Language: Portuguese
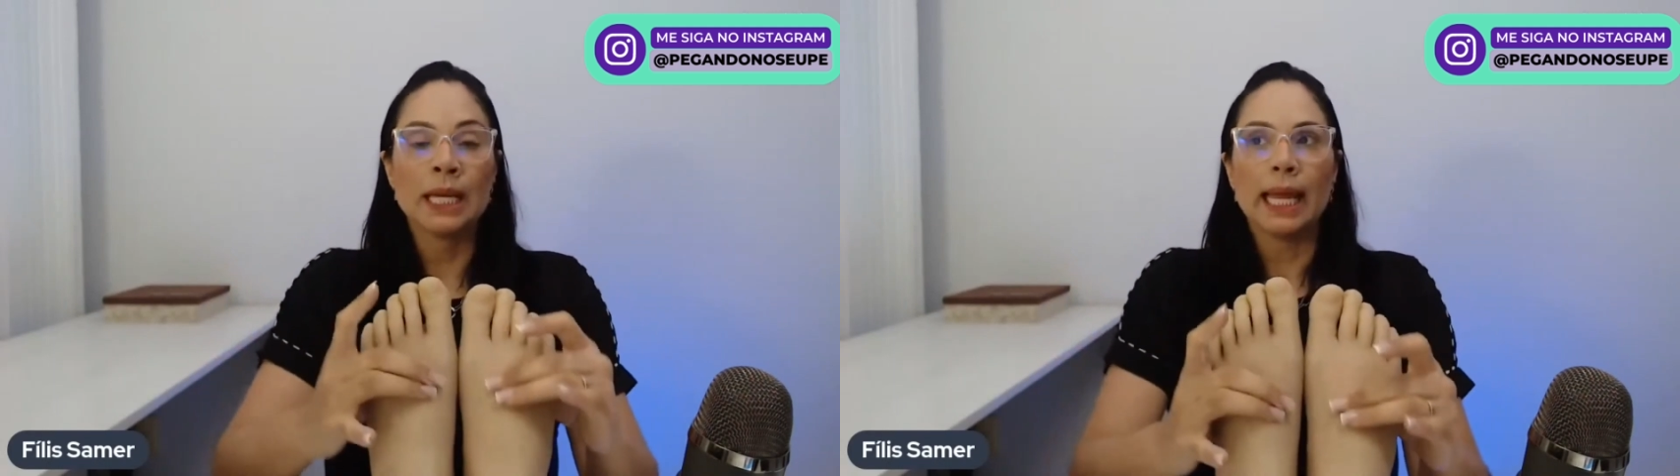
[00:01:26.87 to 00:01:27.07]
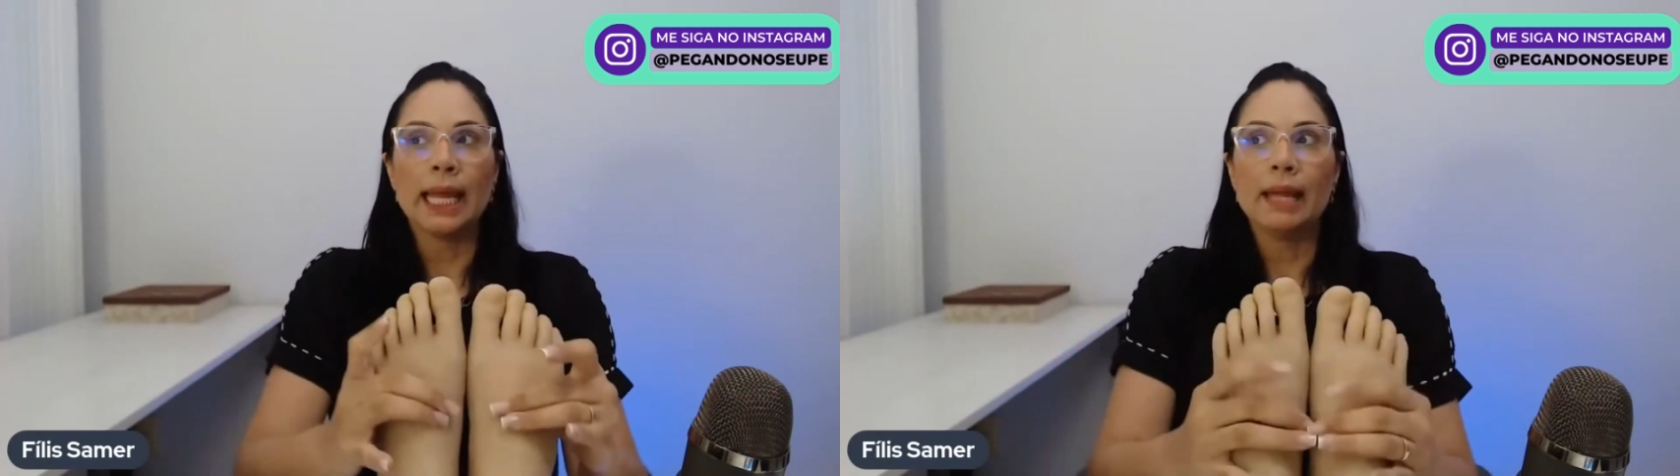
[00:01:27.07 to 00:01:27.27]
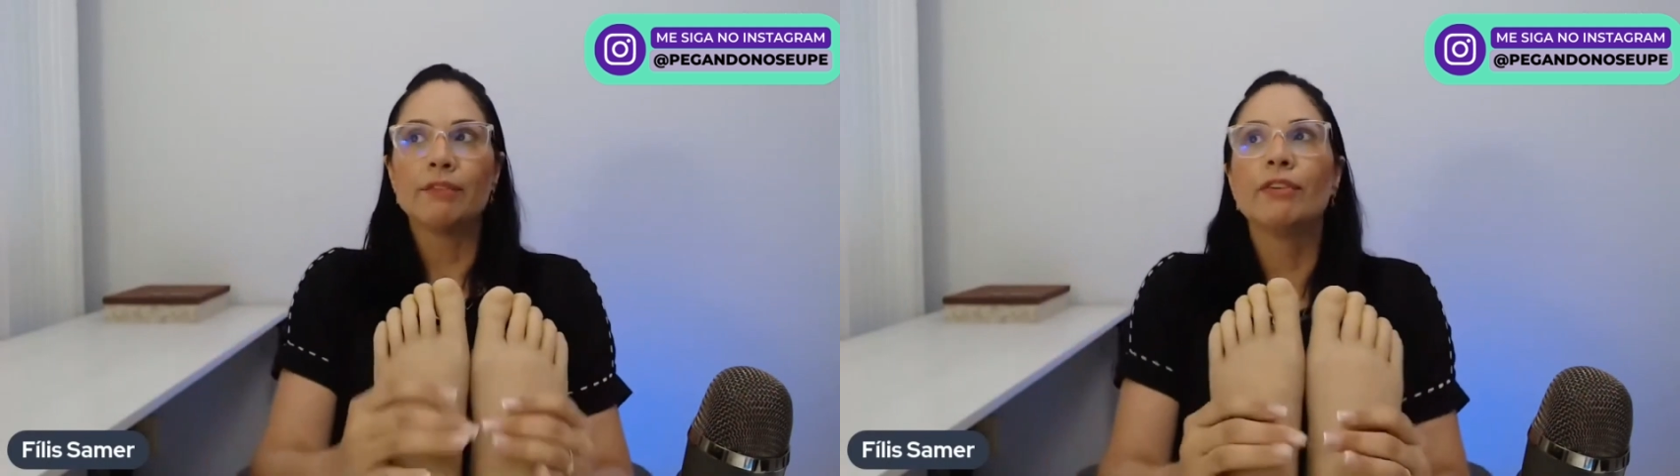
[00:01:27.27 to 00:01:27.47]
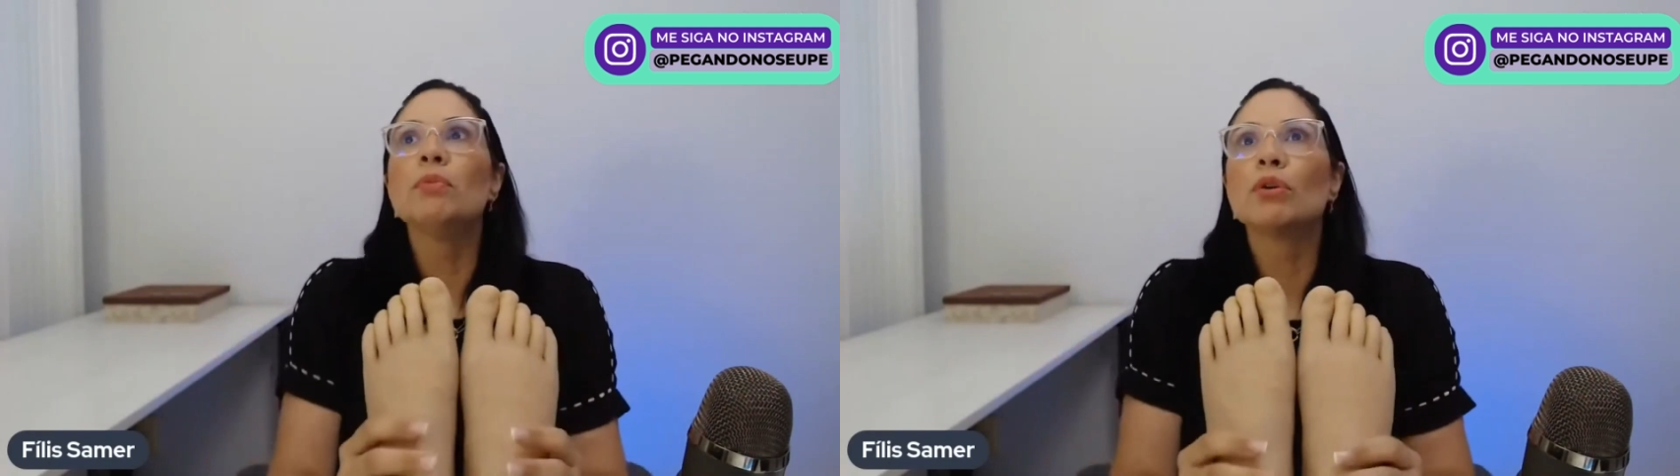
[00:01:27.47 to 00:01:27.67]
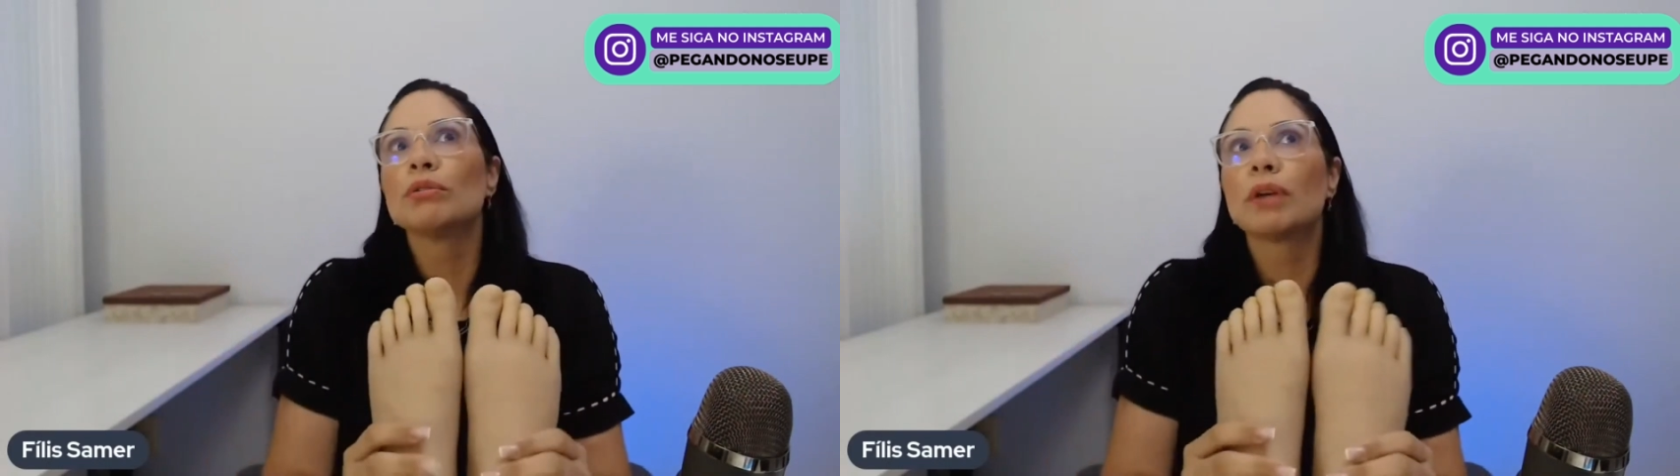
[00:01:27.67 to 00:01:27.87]
é,
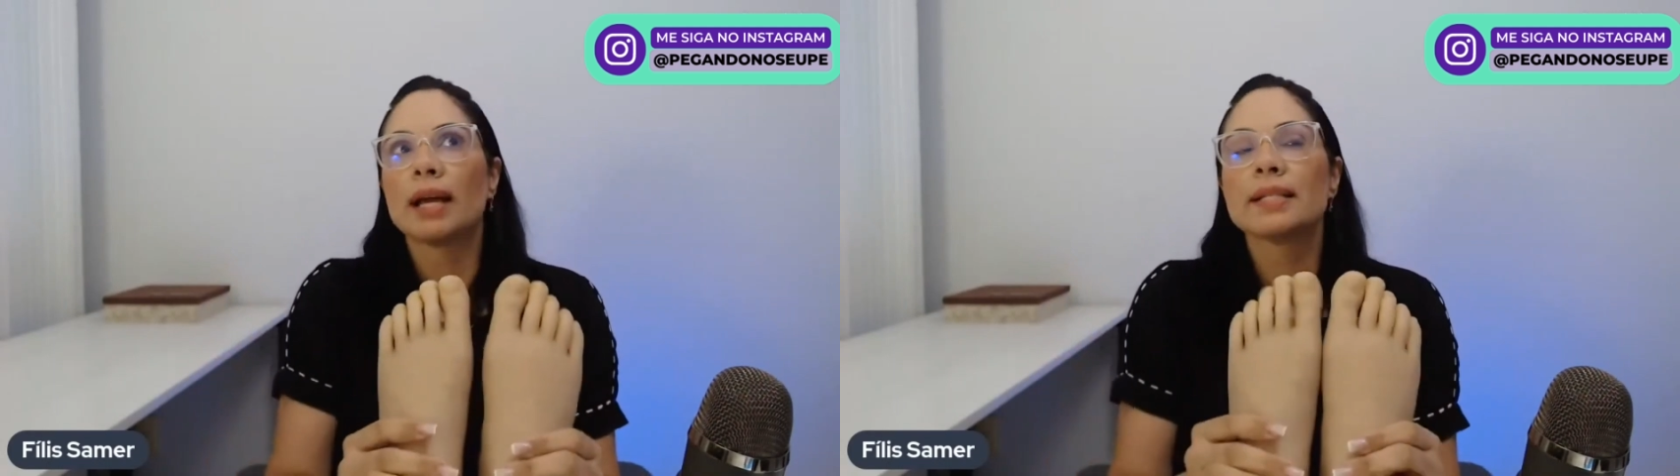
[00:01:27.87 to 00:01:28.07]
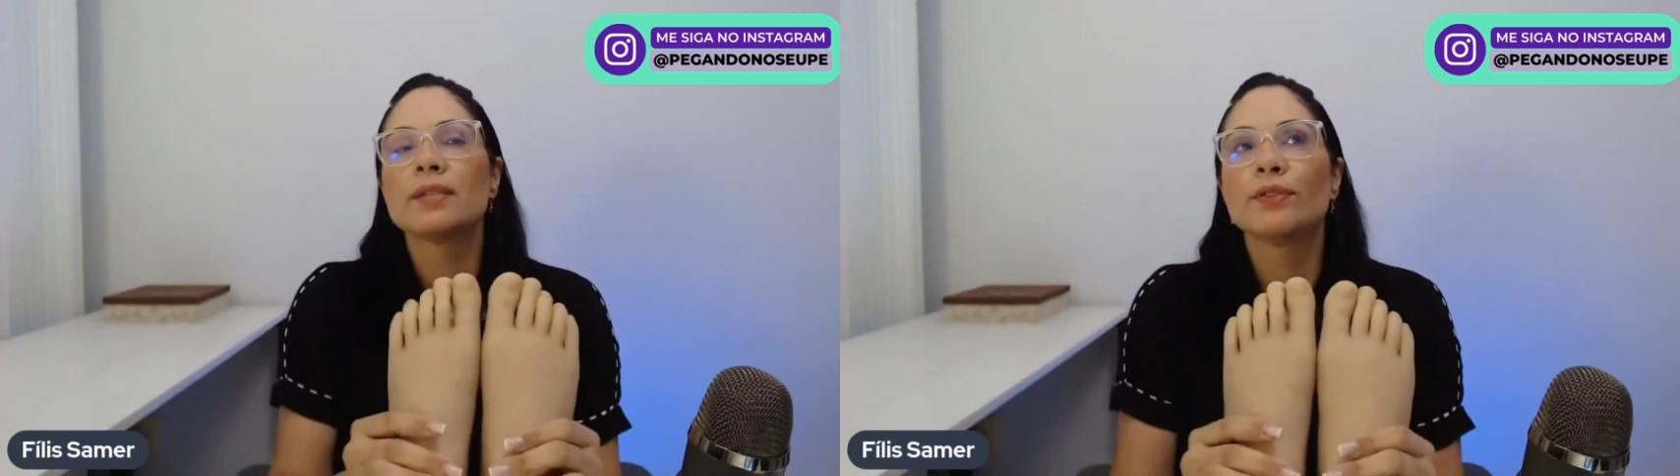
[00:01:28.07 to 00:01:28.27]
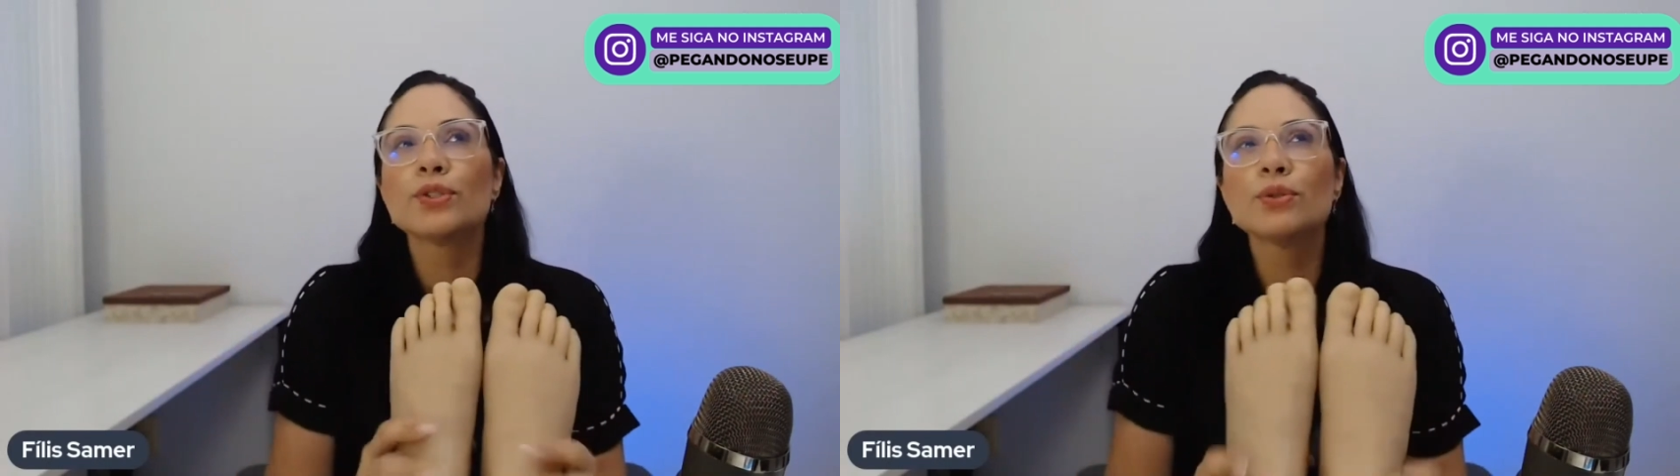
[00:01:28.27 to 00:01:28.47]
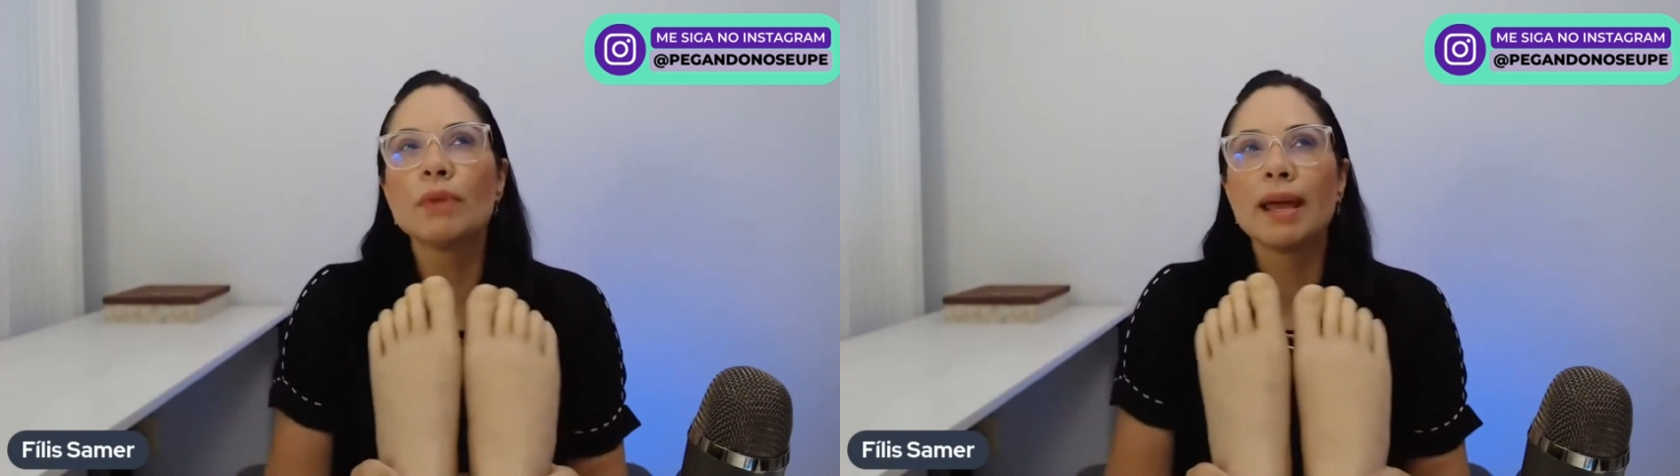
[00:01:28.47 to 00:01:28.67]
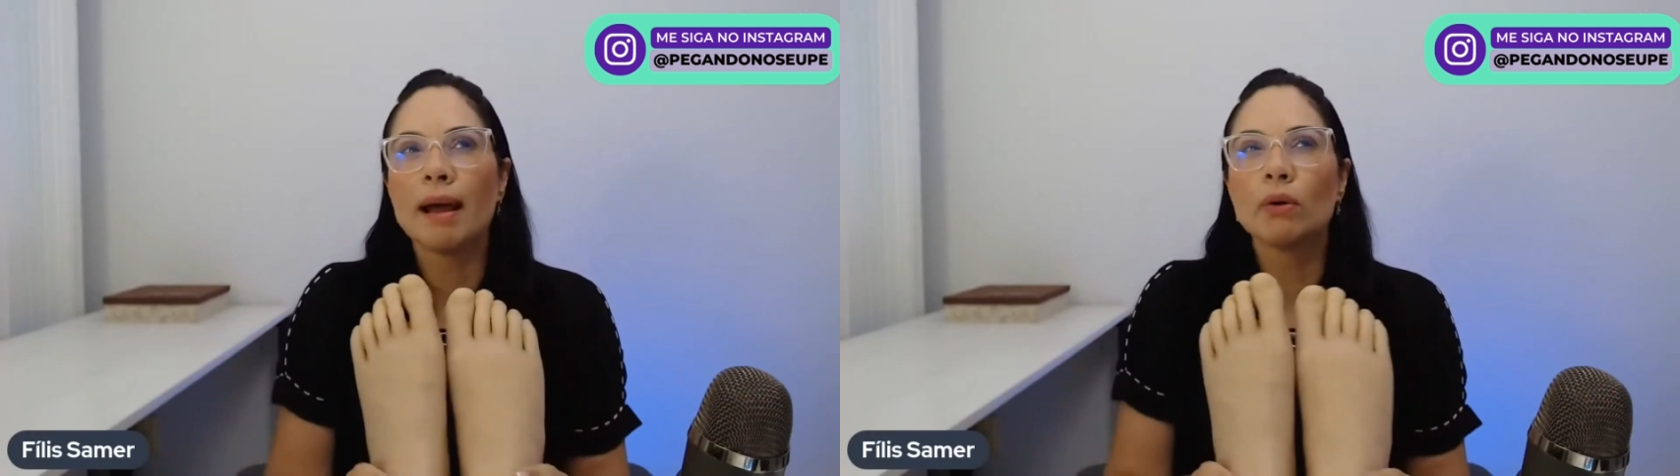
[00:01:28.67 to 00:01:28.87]
vamos colocar se fosse um
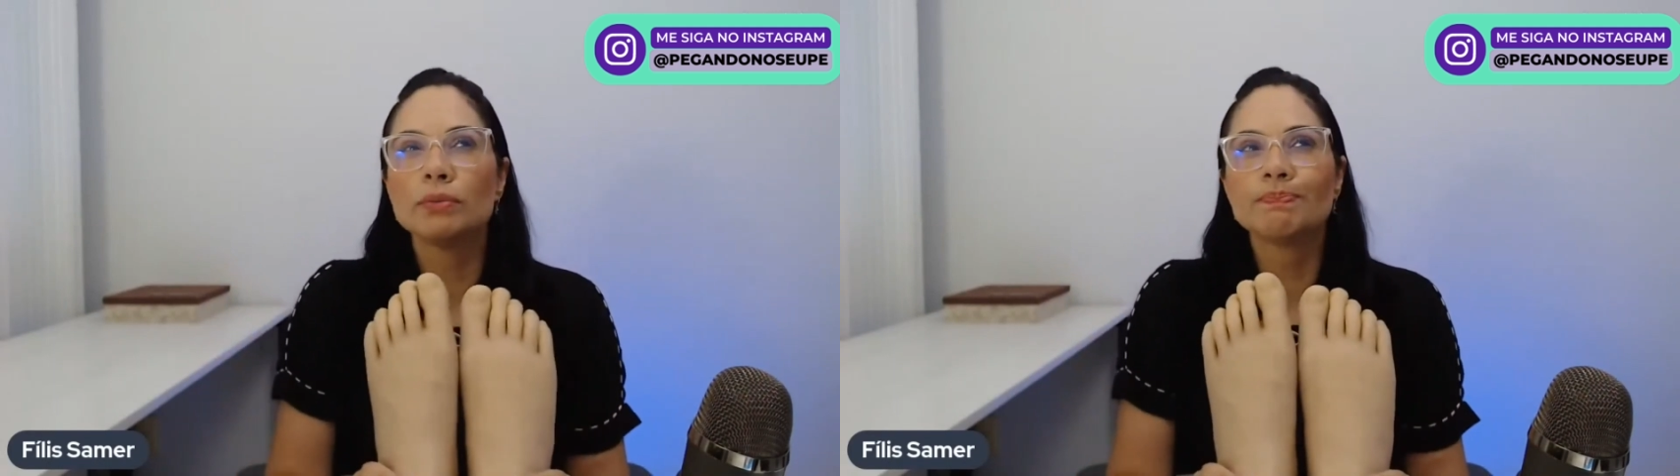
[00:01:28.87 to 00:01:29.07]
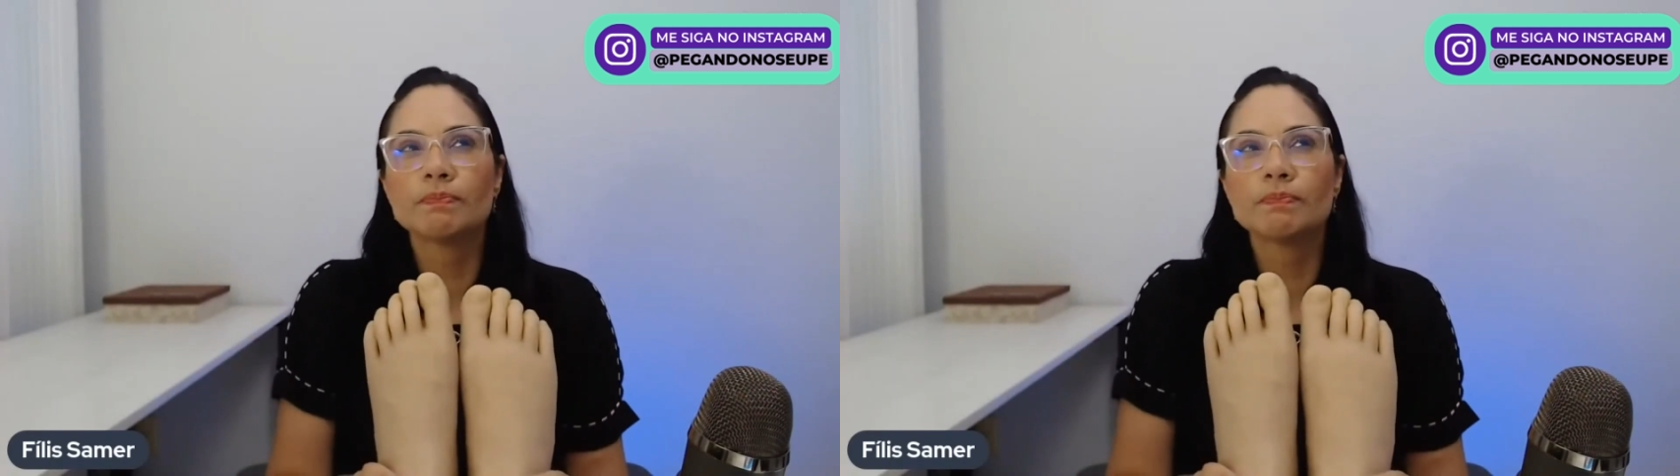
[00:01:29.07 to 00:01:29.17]
grau